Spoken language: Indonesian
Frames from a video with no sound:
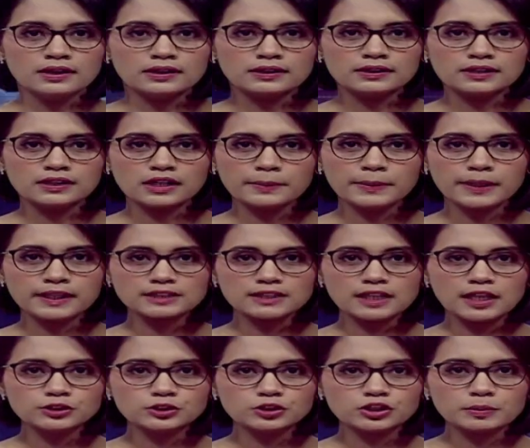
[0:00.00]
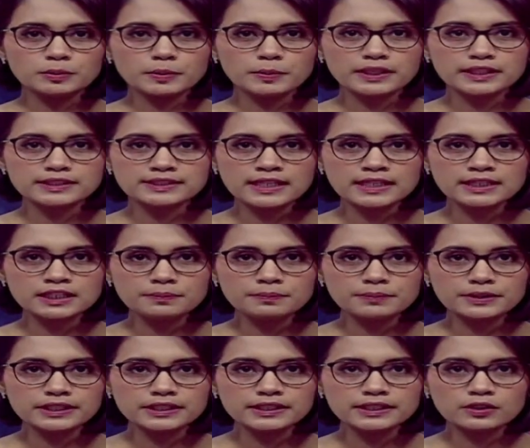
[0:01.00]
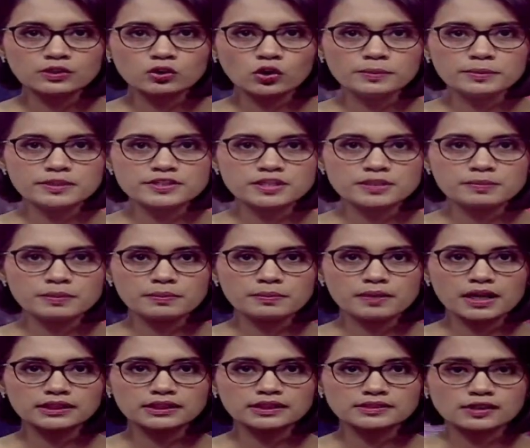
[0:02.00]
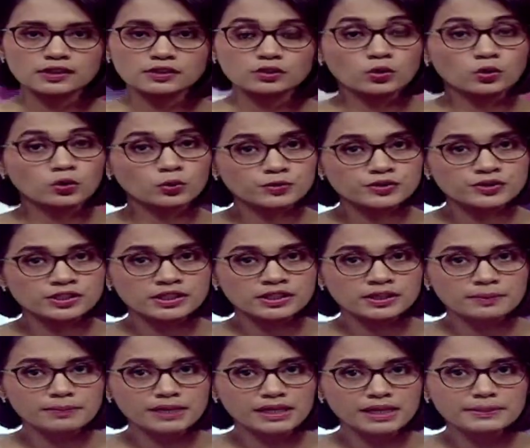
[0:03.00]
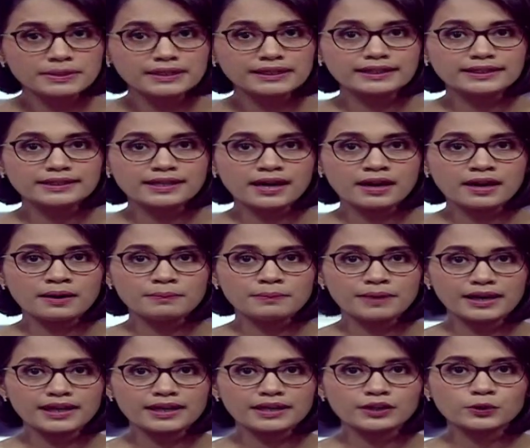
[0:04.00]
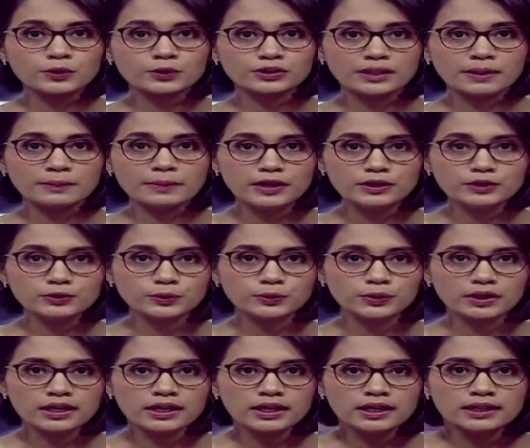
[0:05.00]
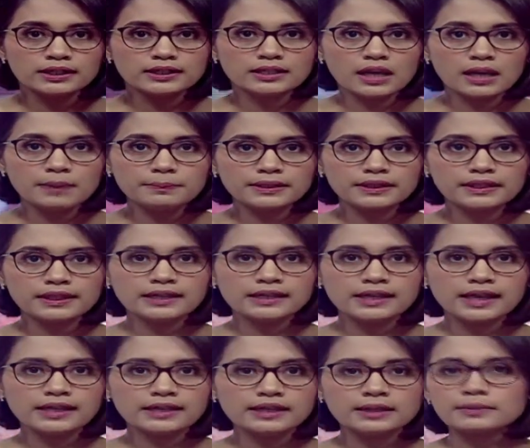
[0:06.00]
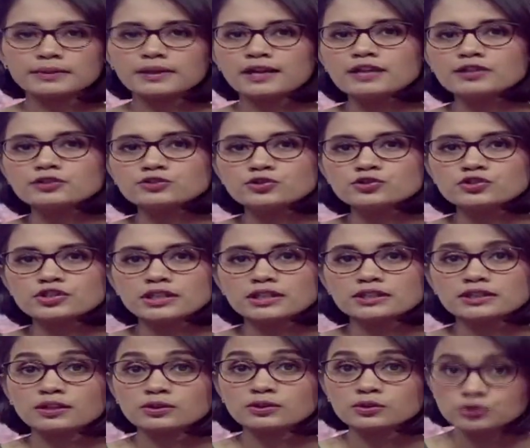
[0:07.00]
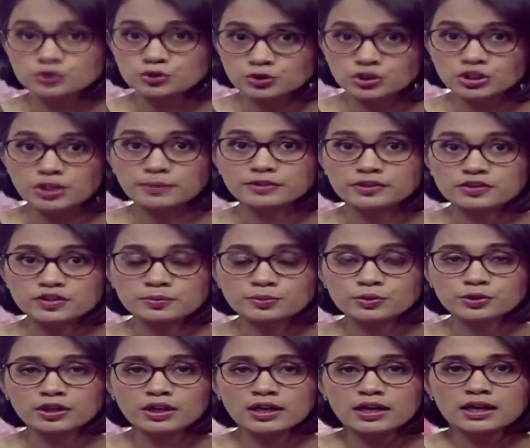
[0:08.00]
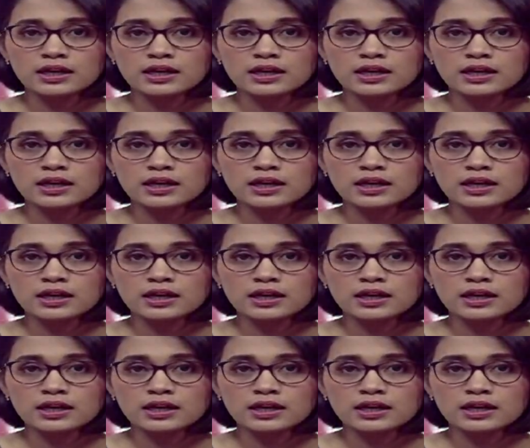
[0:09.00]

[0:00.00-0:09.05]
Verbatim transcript: Ke kabar selanjutnya pemirsa, tim penyidik Komisi Pemberantasan Korupsi kembali menggeledah Balai Kota Bandung. Dalam penggeledahan yang berlangsung sekitar 7 jam tersebut,